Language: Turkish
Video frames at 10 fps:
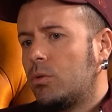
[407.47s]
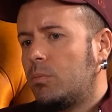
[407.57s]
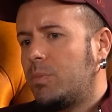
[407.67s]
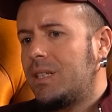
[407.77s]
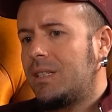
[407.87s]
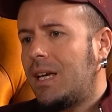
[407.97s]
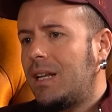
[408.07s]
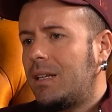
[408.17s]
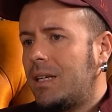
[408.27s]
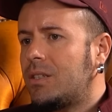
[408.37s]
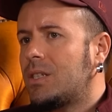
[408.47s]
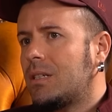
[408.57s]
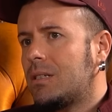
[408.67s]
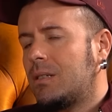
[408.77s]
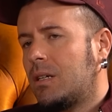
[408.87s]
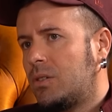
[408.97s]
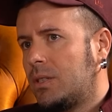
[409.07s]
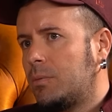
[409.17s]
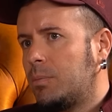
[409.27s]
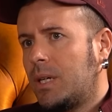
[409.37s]
bir geleneğin içerisinden
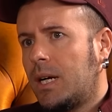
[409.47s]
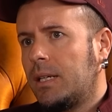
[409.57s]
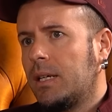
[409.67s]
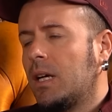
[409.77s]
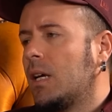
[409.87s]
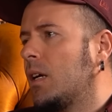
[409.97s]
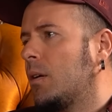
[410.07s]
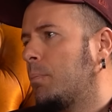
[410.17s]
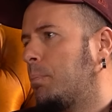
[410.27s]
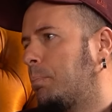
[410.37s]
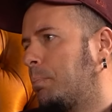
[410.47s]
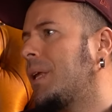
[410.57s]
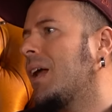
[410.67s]
çıkıp yani tabii, tabii.